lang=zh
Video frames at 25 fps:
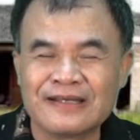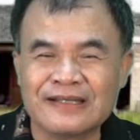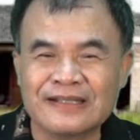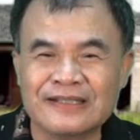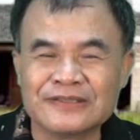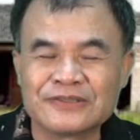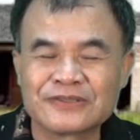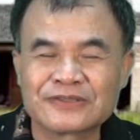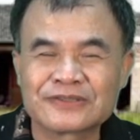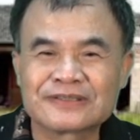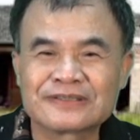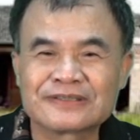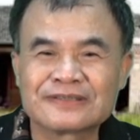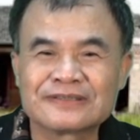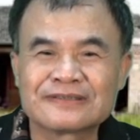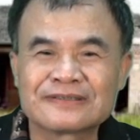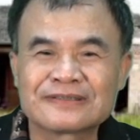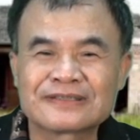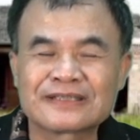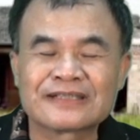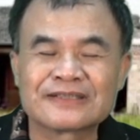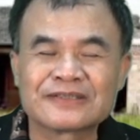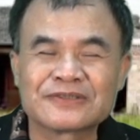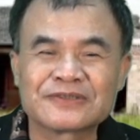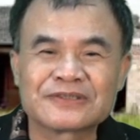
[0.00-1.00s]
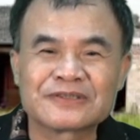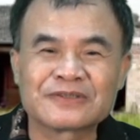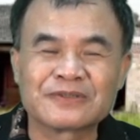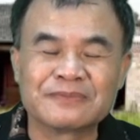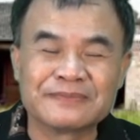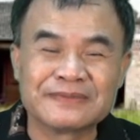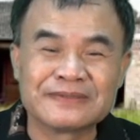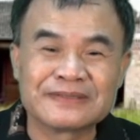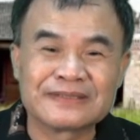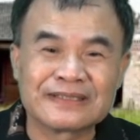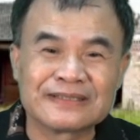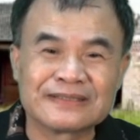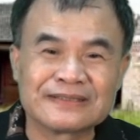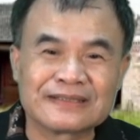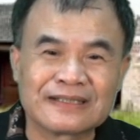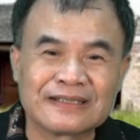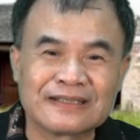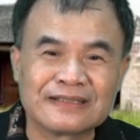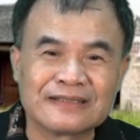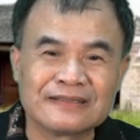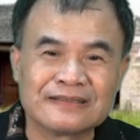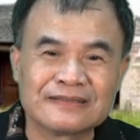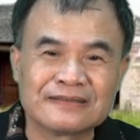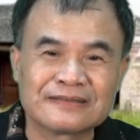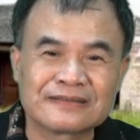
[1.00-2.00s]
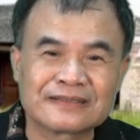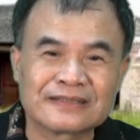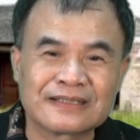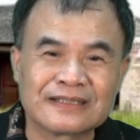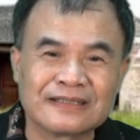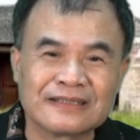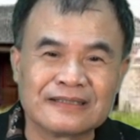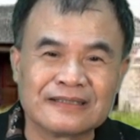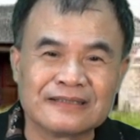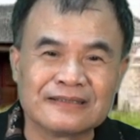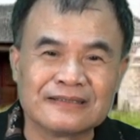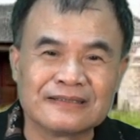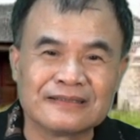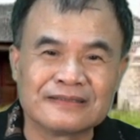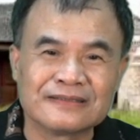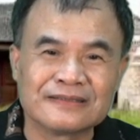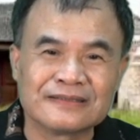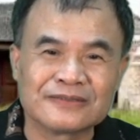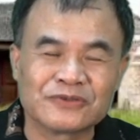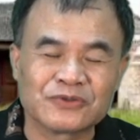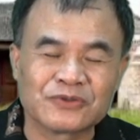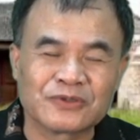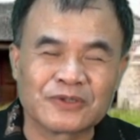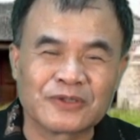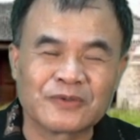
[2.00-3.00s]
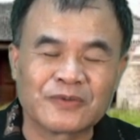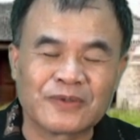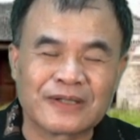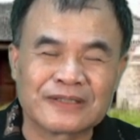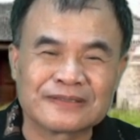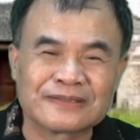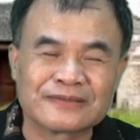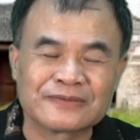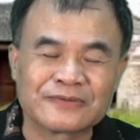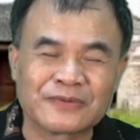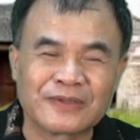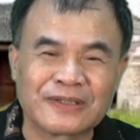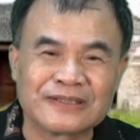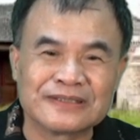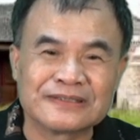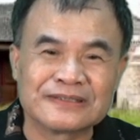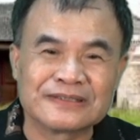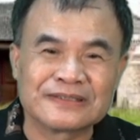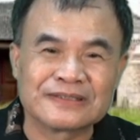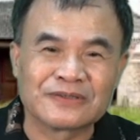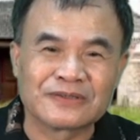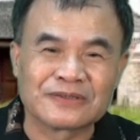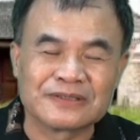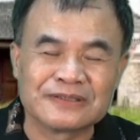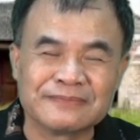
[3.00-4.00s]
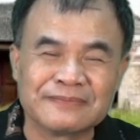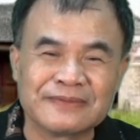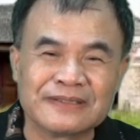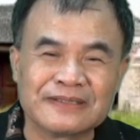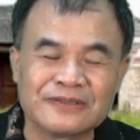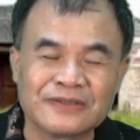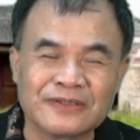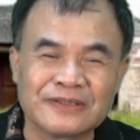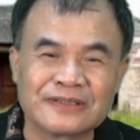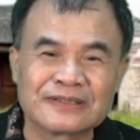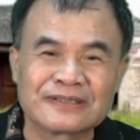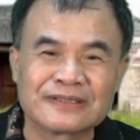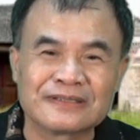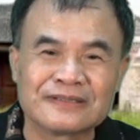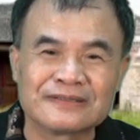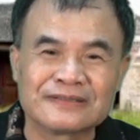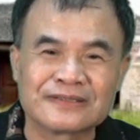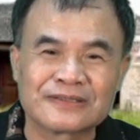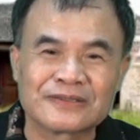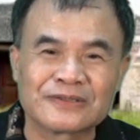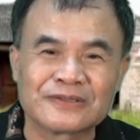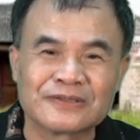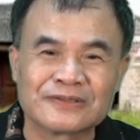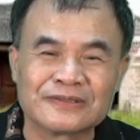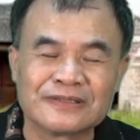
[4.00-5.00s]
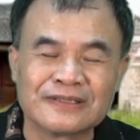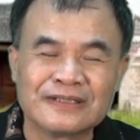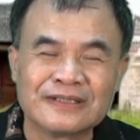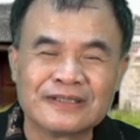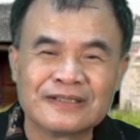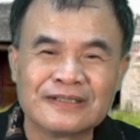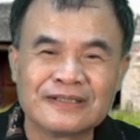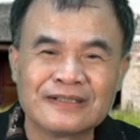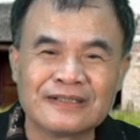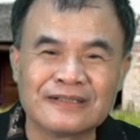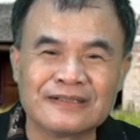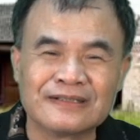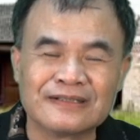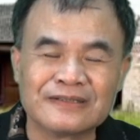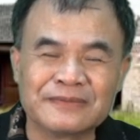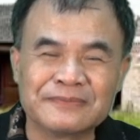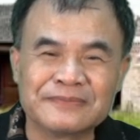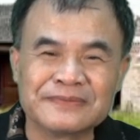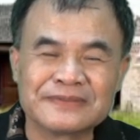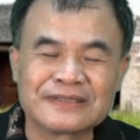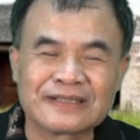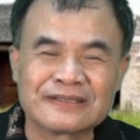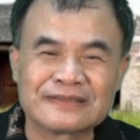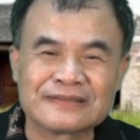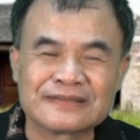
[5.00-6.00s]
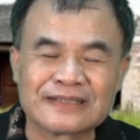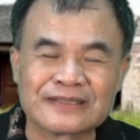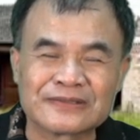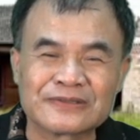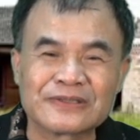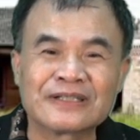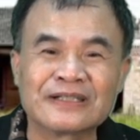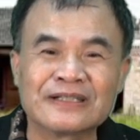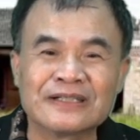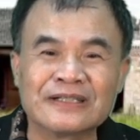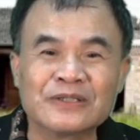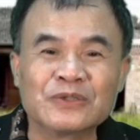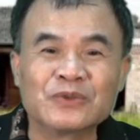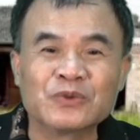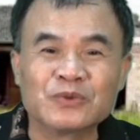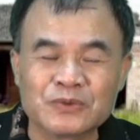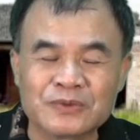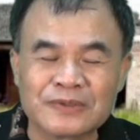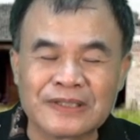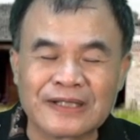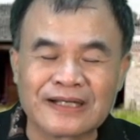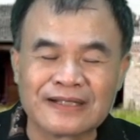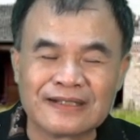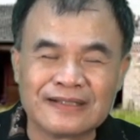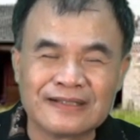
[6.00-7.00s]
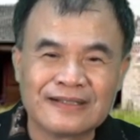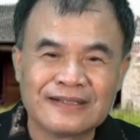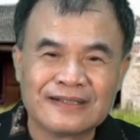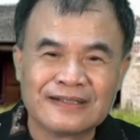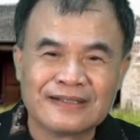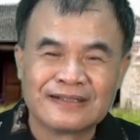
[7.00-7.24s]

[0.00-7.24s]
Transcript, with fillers: 也就是这个，就是我们现在在许多华华人系统里面有一个叫做，呃，我们讲讲说合炉了。